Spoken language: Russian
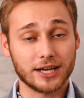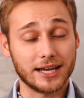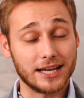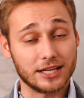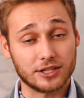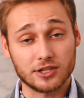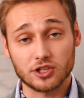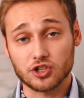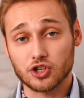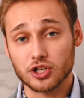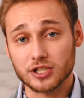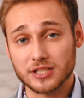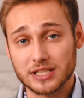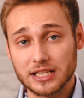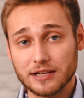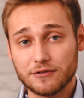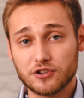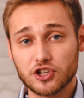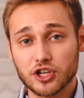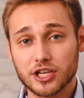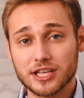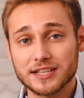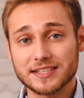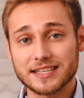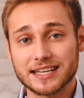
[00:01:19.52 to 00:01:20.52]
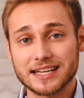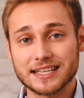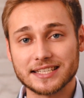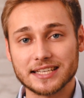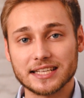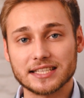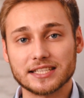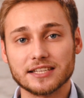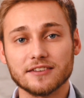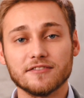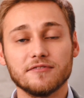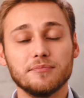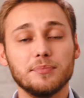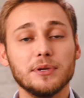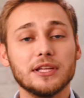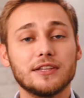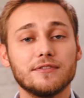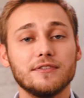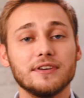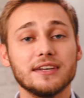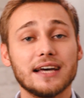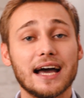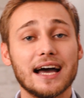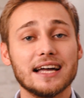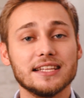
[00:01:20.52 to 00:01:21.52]
Эти счастливчики сразятся в
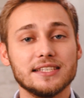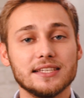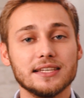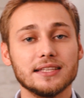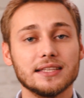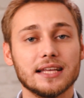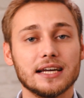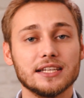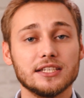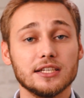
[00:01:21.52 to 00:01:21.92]
битве один на